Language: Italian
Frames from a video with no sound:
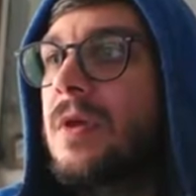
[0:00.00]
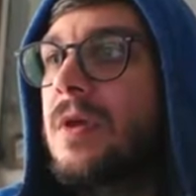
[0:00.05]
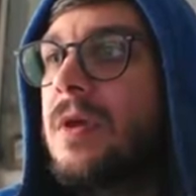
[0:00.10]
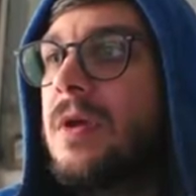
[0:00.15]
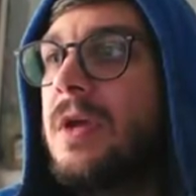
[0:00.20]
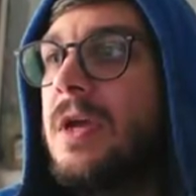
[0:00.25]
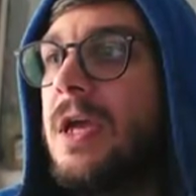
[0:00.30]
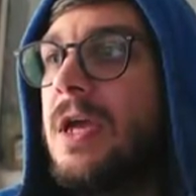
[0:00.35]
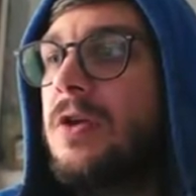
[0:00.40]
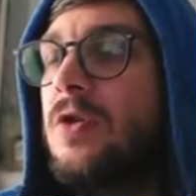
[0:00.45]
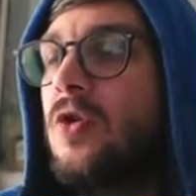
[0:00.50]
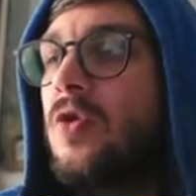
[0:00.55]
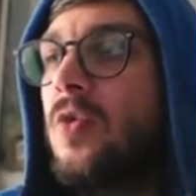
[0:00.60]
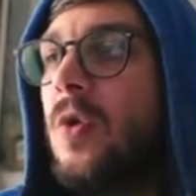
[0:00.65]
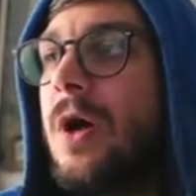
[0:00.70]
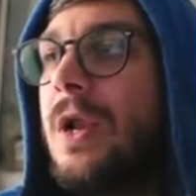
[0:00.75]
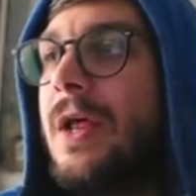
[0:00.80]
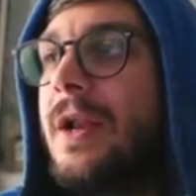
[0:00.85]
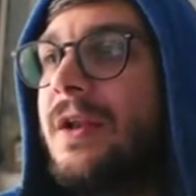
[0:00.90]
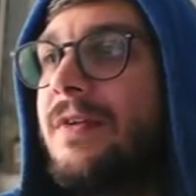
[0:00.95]
Ecco
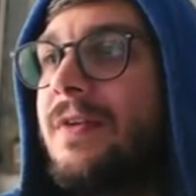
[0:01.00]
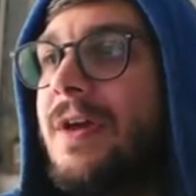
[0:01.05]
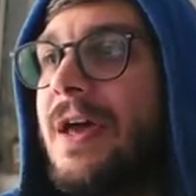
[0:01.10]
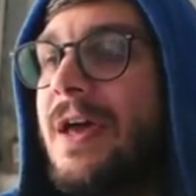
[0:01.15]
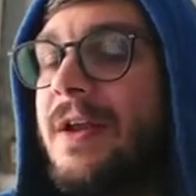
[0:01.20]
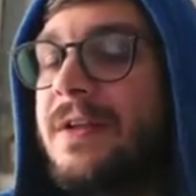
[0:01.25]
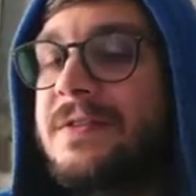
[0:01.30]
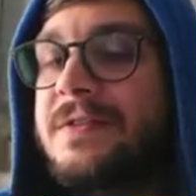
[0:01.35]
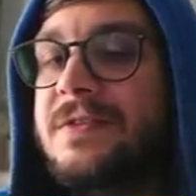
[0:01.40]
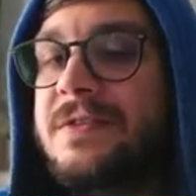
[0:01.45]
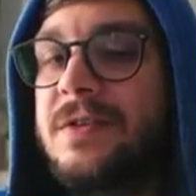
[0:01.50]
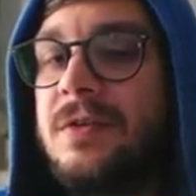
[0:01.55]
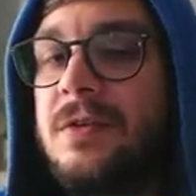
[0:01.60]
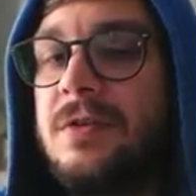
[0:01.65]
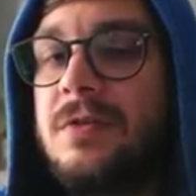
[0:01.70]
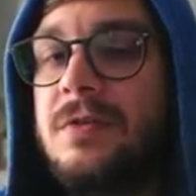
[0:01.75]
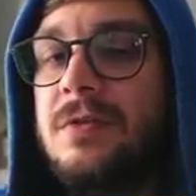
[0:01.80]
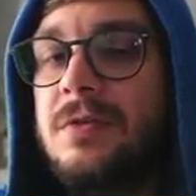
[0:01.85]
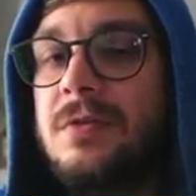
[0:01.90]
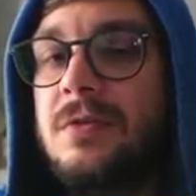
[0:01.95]
qua la reverse,
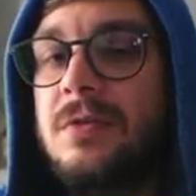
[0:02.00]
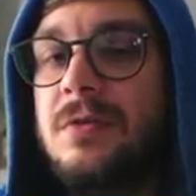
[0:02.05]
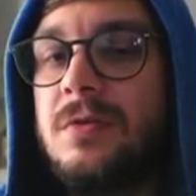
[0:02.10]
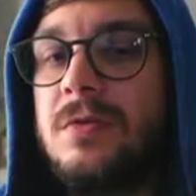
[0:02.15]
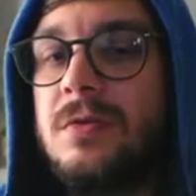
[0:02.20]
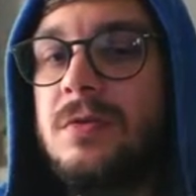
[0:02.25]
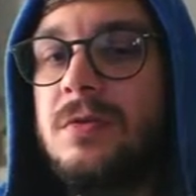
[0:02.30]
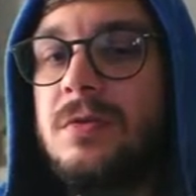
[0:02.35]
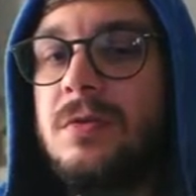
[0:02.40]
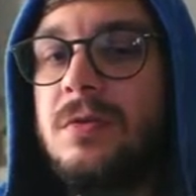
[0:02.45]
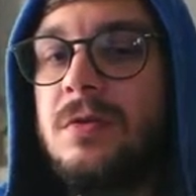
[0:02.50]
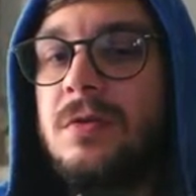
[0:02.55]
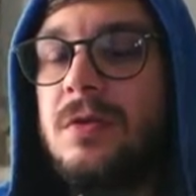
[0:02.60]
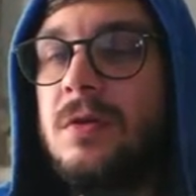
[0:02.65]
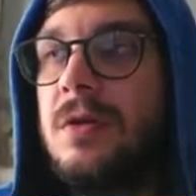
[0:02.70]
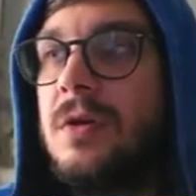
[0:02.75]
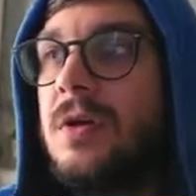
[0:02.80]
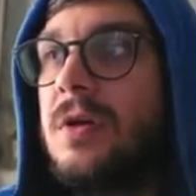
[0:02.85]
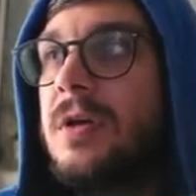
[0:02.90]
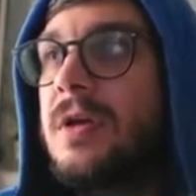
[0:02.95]

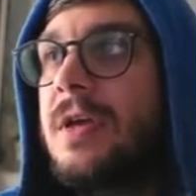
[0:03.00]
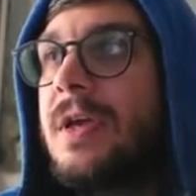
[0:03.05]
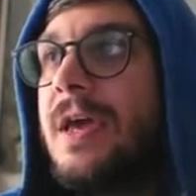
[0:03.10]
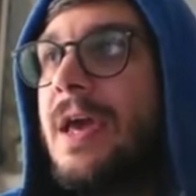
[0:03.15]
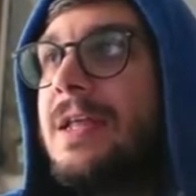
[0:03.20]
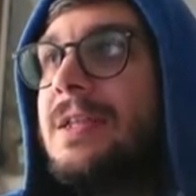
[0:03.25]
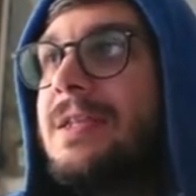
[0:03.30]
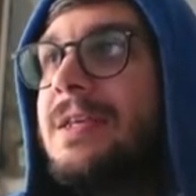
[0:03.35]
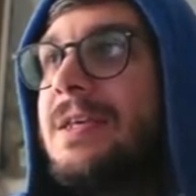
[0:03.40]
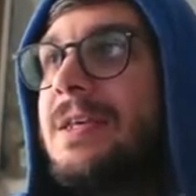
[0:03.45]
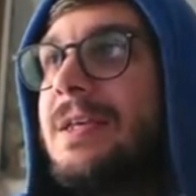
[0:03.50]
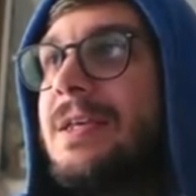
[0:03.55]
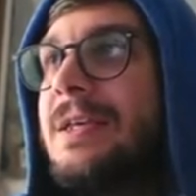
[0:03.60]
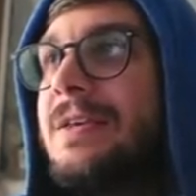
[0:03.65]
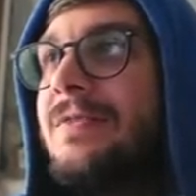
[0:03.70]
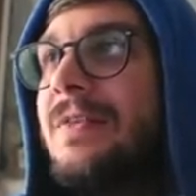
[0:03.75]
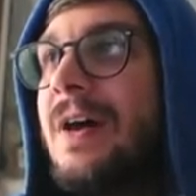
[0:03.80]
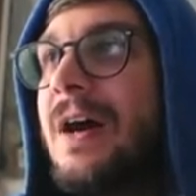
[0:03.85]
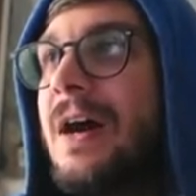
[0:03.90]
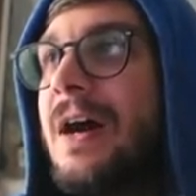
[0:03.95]
che è di
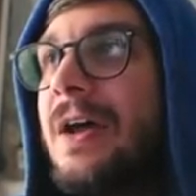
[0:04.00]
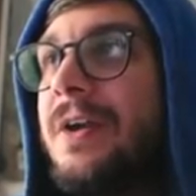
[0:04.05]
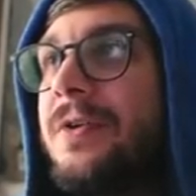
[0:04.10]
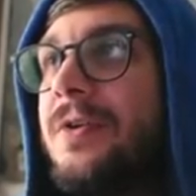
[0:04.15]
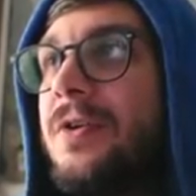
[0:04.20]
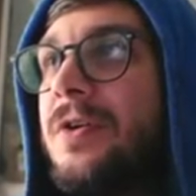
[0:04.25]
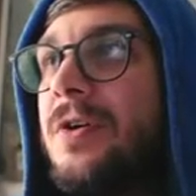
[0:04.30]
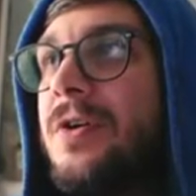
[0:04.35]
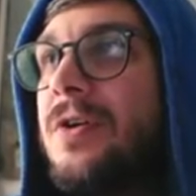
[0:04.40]
Ivano.